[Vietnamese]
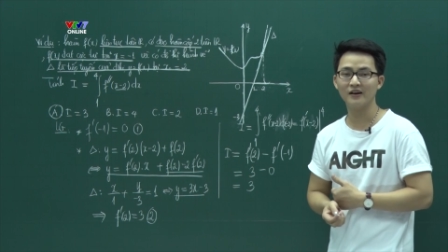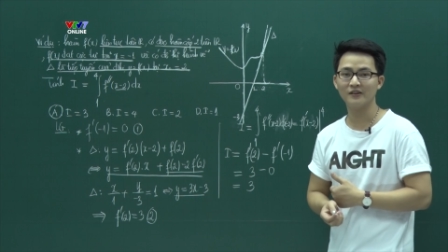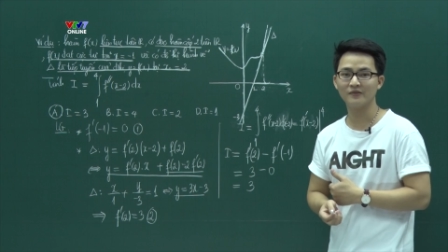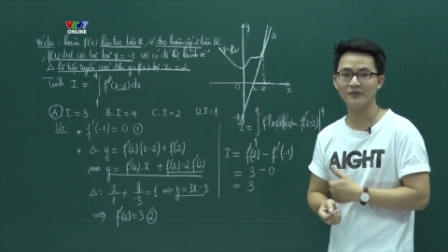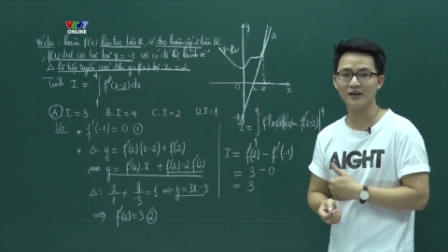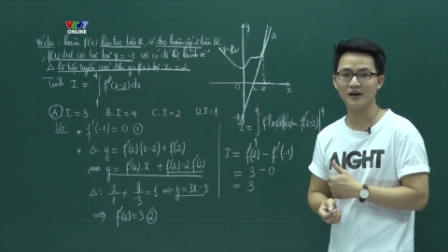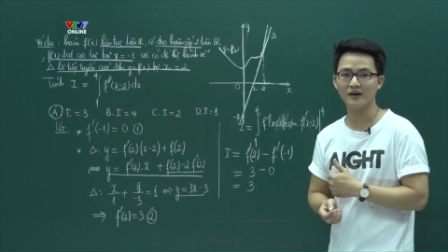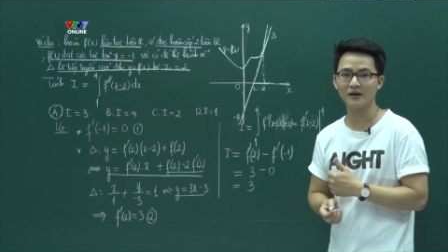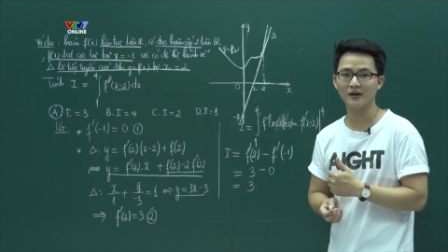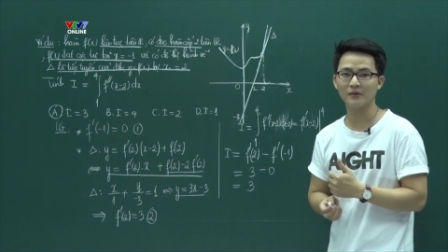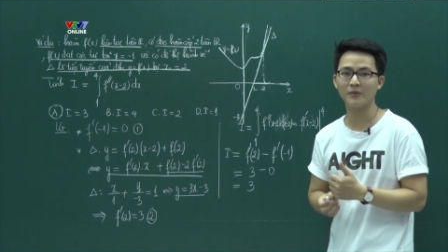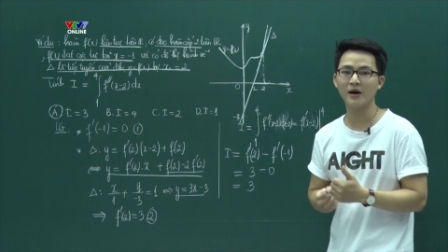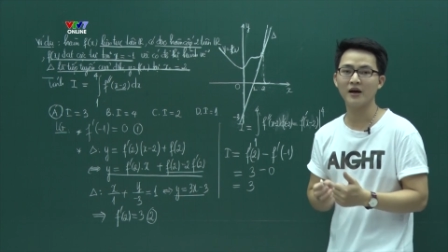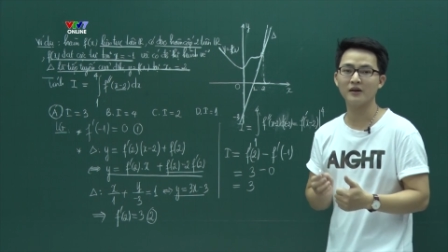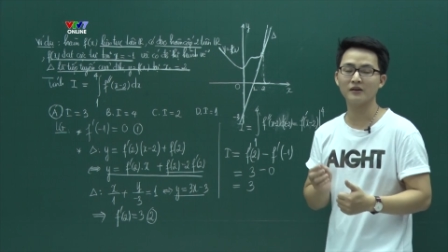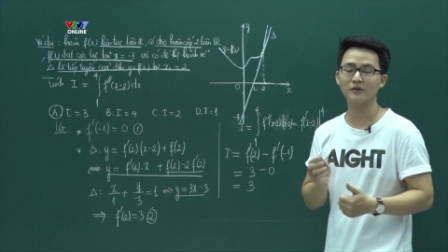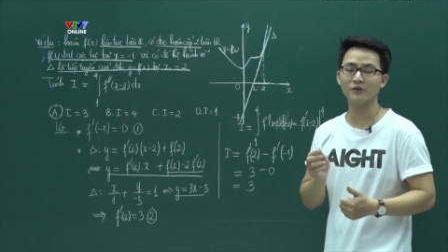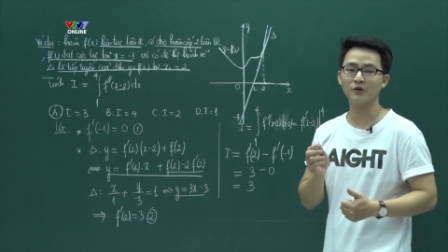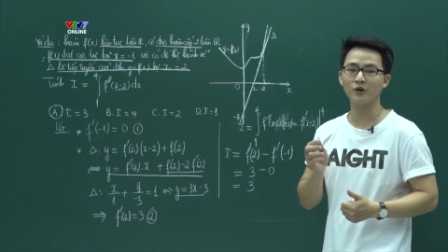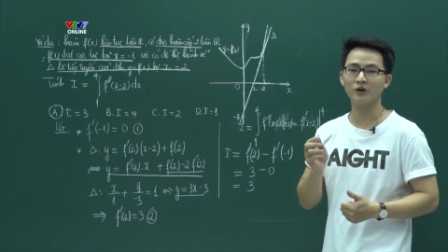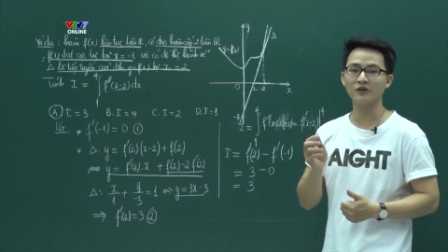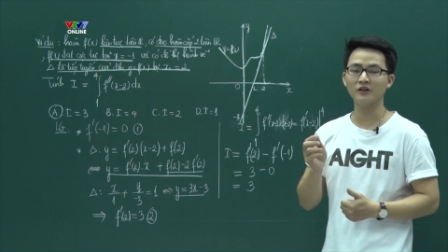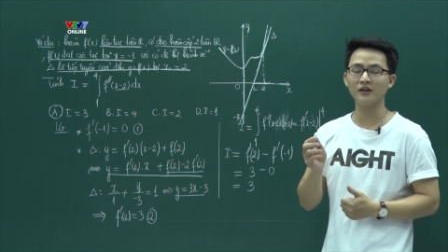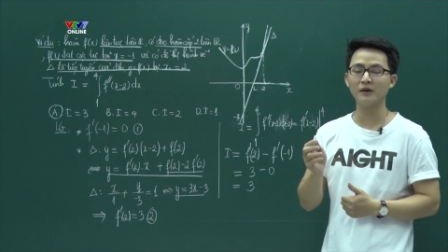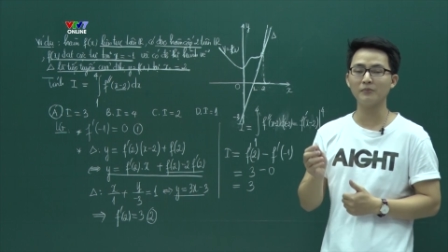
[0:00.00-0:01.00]
Đấy, các bạn
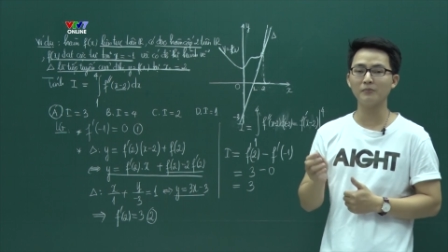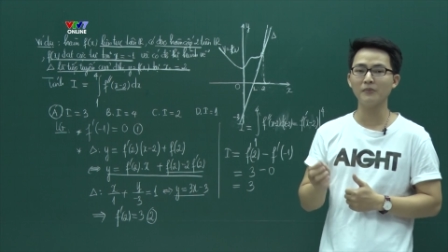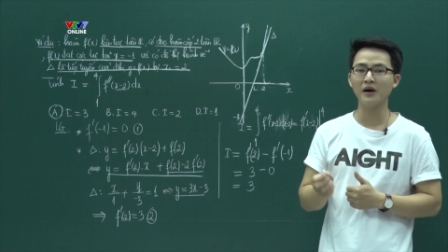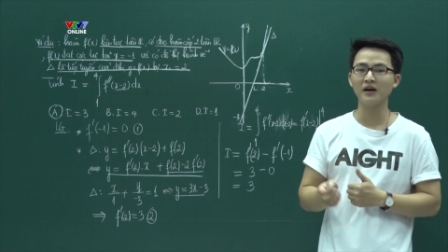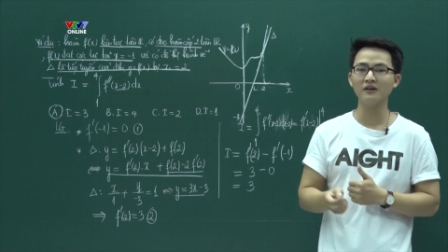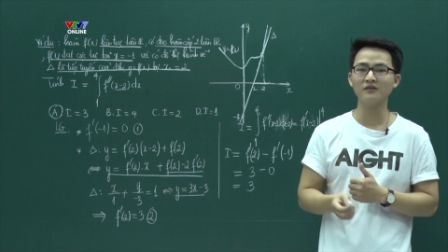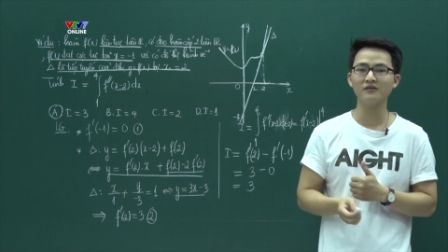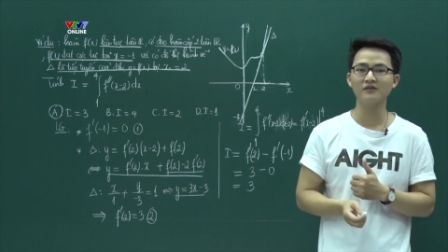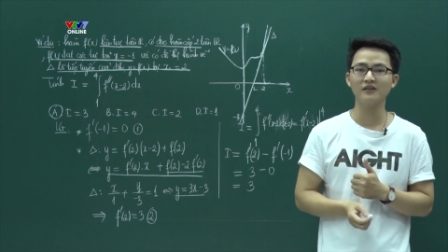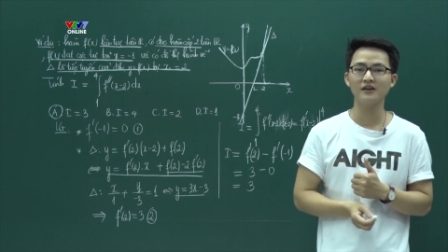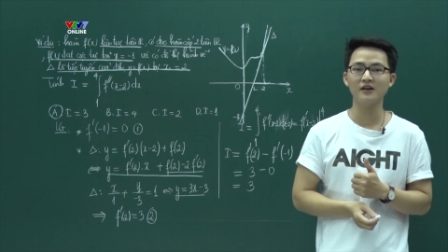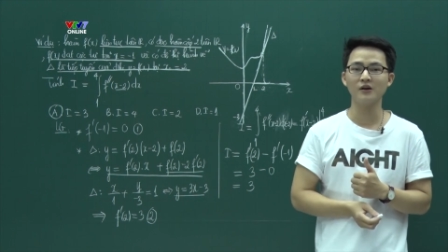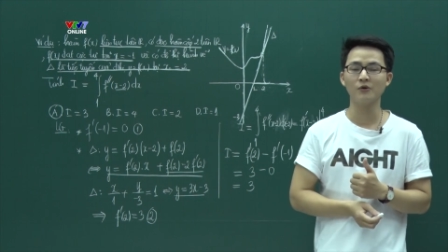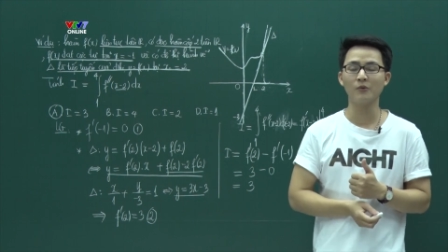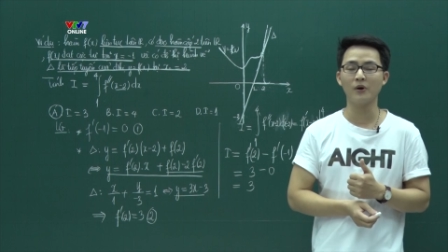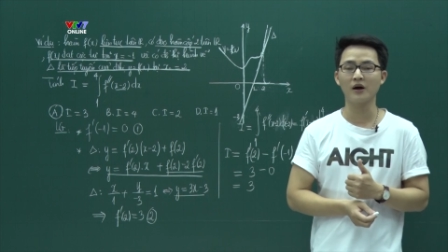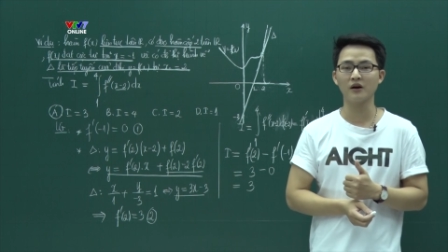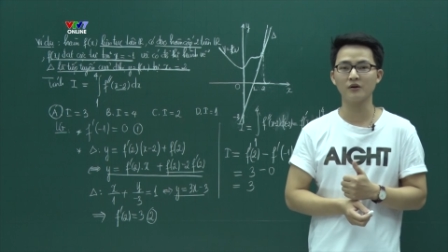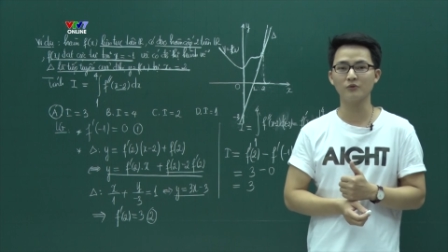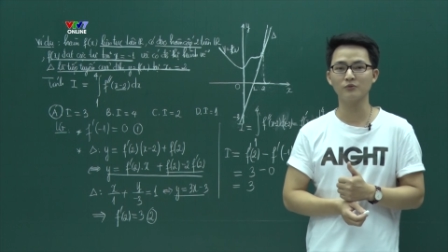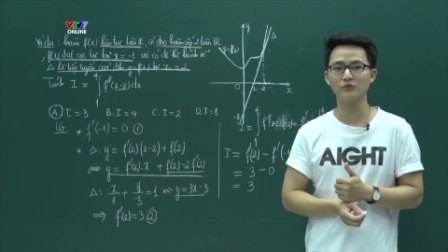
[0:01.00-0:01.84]
có thắc mắc gì hoặc